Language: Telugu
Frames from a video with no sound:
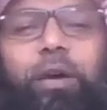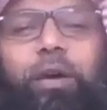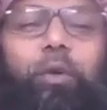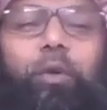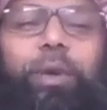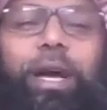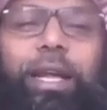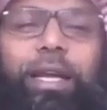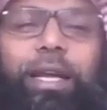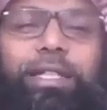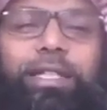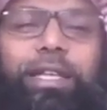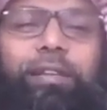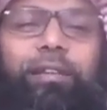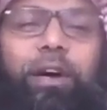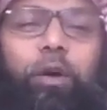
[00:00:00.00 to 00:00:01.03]
కుర్బానీ
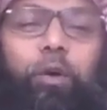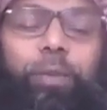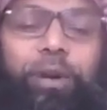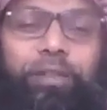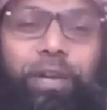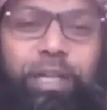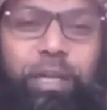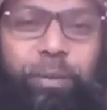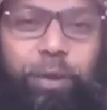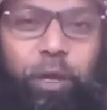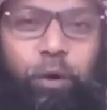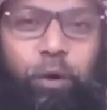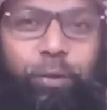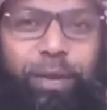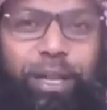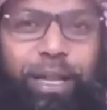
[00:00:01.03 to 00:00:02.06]
ఇచ్చేవారు ప్రవక్త
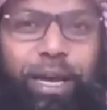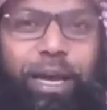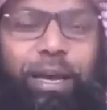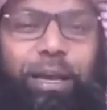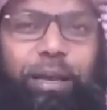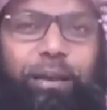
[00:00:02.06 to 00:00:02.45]
పేరు మీద అని